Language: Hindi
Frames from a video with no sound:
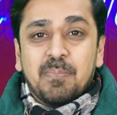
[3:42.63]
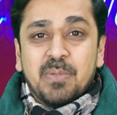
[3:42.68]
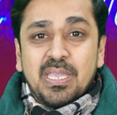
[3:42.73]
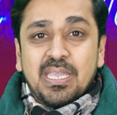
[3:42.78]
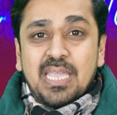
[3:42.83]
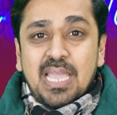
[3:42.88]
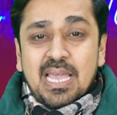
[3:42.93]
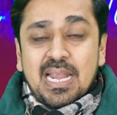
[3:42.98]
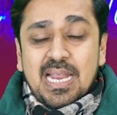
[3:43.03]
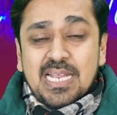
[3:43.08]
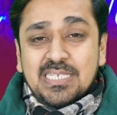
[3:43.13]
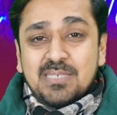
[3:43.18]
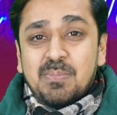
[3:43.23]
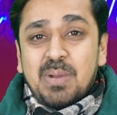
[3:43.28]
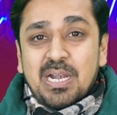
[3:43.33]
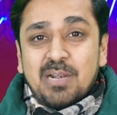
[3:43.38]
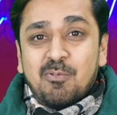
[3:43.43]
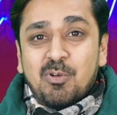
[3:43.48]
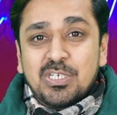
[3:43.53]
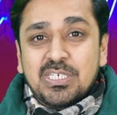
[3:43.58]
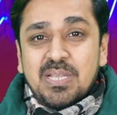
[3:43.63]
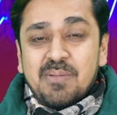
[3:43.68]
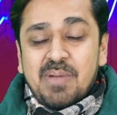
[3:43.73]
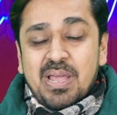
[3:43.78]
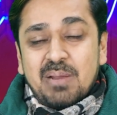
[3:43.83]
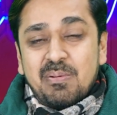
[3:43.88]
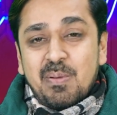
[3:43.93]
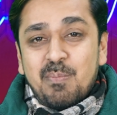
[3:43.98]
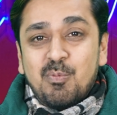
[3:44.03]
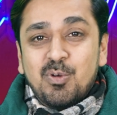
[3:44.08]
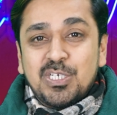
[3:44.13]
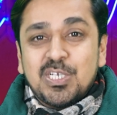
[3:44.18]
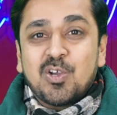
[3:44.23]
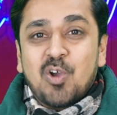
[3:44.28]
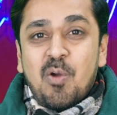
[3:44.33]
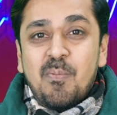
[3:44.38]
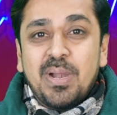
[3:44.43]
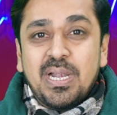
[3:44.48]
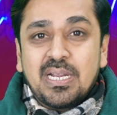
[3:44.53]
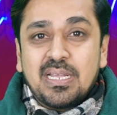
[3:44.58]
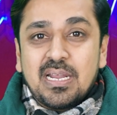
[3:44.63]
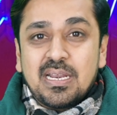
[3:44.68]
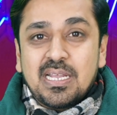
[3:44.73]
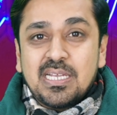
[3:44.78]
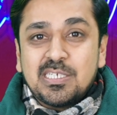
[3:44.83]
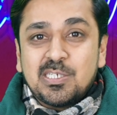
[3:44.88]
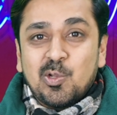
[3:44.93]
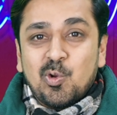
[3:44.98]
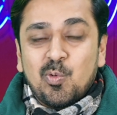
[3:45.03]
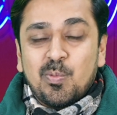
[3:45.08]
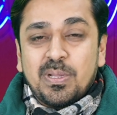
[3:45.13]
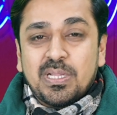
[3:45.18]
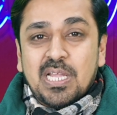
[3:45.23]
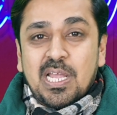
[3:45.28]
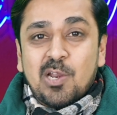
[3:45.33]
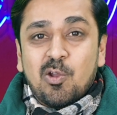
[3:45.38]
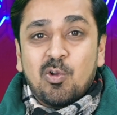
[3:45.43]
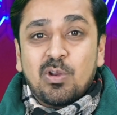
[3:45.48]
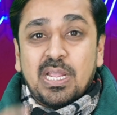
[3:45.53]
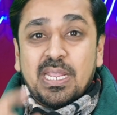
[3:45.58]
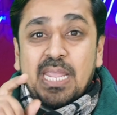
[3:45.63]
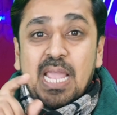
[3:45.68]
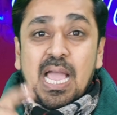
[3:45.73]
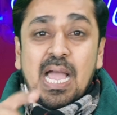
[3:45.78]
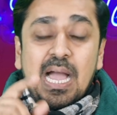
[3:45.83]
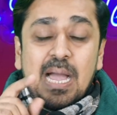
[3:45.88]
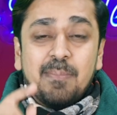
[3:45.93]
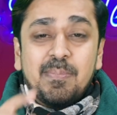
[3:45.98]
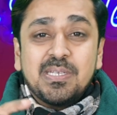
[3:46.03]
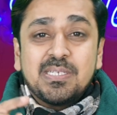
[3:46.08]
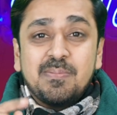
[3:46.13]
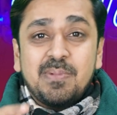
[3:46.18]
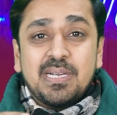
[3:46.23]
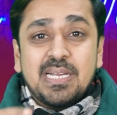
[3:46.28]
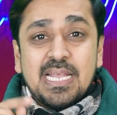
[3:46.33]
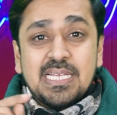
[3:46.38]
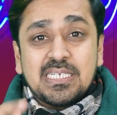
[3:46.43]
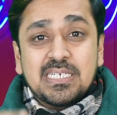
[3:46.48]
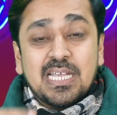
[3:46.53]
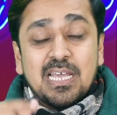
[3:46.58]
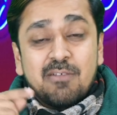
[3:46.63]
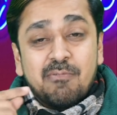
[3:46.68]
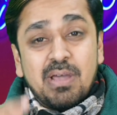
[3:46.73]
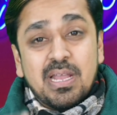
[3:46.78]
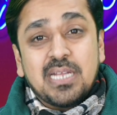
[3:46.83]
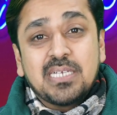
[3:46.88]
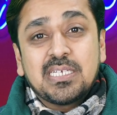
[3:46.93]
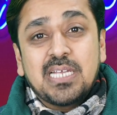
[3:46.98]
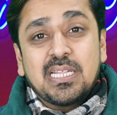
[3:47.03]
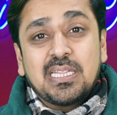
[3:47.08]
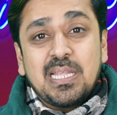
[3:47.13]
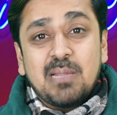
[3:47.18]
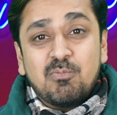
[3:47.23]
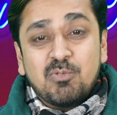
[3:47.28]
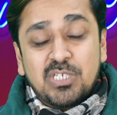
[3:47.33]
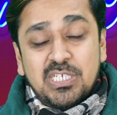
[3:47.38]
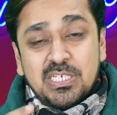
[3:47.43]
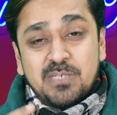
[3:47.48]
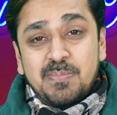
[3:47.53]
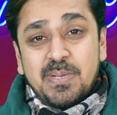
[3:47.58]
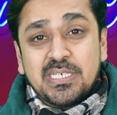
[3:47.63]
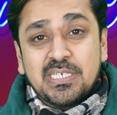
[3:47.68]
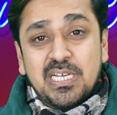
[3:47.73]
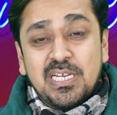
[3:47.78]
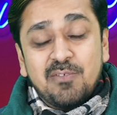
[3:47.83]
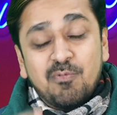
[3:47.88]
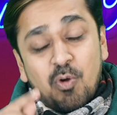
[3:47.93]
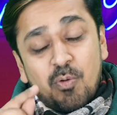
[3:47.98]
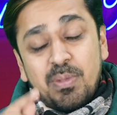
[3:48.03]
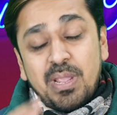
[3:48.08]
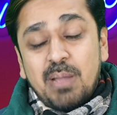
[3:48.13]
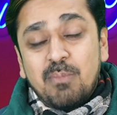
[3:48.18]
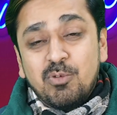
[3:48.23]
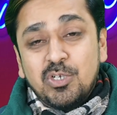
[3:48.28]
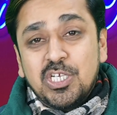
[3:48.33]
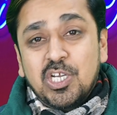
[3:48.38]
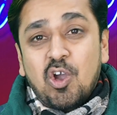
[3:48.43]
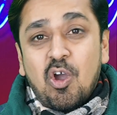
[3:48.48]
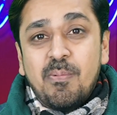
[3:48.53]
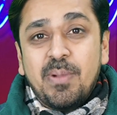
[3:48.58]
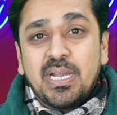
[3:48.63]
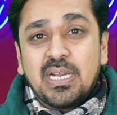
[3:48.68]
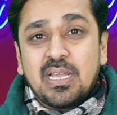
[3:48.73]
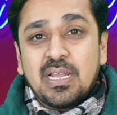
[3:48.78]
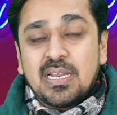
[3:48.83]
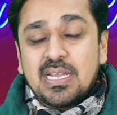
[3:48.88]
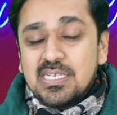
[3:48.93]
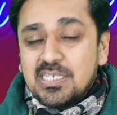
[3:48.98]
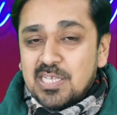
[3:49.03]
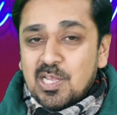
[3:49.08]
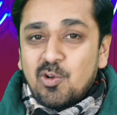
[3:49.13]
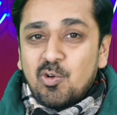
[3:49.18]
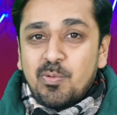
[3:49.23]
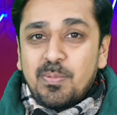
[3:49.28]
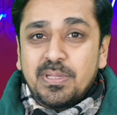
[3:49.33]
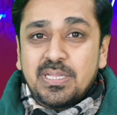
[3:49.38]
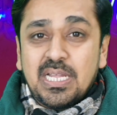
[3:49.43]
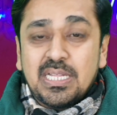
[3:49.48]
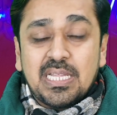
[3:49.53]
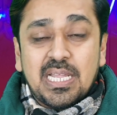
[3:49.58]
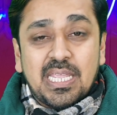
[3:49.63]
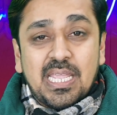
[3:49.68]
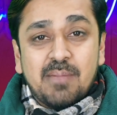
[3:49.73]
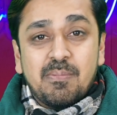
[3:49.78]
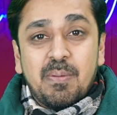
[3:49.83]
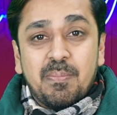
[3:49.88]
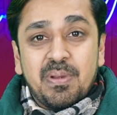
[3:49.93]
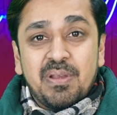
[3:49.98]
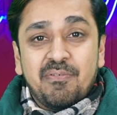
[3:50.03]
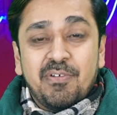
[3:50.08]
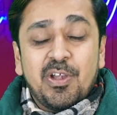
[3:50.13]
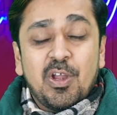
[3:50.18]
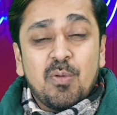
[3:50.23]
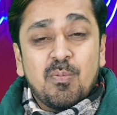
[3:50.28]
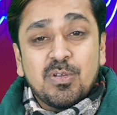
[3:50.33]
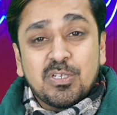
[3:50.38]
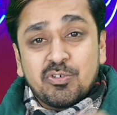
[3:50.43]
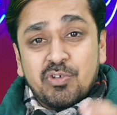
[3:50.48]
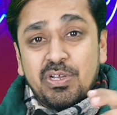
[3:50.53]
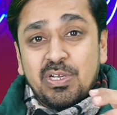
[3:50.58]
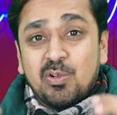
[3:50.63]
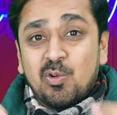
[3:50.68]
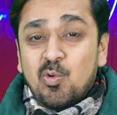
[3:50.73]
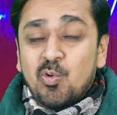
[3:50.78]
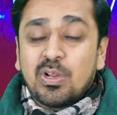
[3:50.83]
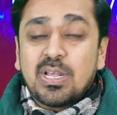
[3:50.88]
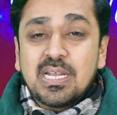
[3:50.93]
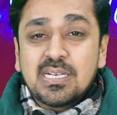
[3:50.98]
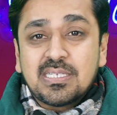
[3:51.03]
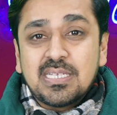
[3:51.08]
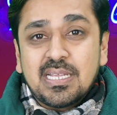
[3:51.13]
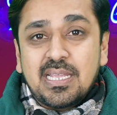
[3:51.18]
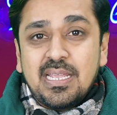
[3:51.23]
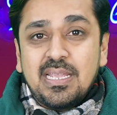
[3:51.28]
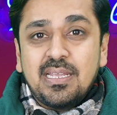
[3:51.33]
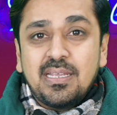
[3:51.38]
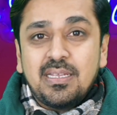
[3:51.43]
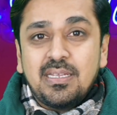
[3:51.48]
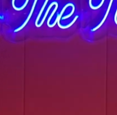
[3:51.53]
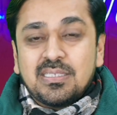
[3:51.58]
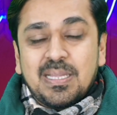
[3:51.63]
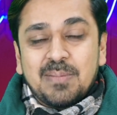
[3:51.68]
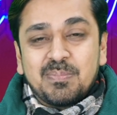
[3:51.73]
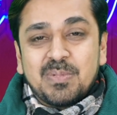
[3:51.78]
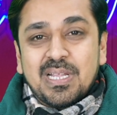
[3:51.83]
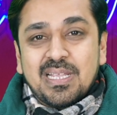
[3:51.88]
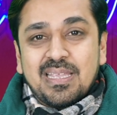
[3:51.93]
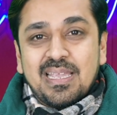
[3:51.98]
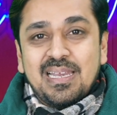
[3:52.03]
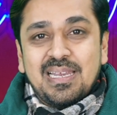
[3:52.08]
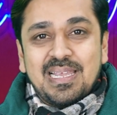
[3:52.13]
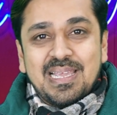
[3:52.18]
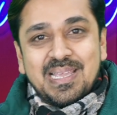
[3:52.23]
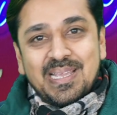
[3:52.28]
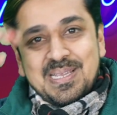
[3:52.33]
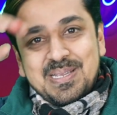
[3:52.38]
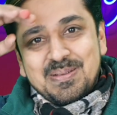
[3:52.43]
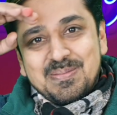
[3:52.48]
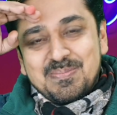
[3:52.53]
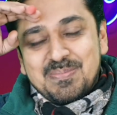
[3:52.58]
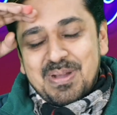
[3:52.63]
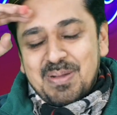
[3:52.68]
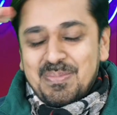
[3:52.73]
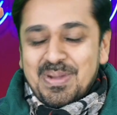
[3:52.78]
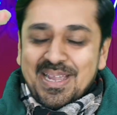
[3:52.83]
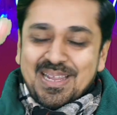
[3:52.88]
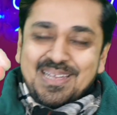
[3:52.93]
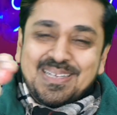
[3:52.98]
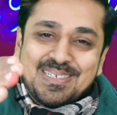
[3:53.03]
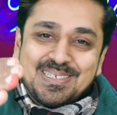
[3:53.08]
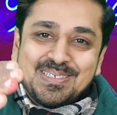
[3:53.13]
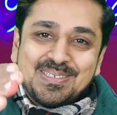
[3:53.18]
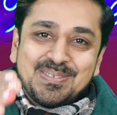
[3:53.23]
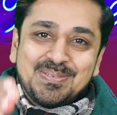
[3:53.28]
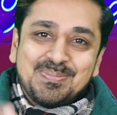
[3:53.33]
आपकी क्या रही स्मार्ट वॉच के बारे में मुझे कमेंट करके जरूर बताना और क्या आप इसमें टेस्ट करवाना चाहते हैं मुझसे स्पेशली वो भी आप मुझे कमेंट करके जरूर बताएं ताकि हम अपनी वीडियो में इसको इंक्लूड कर सकें तब तक के लिए बाय बाय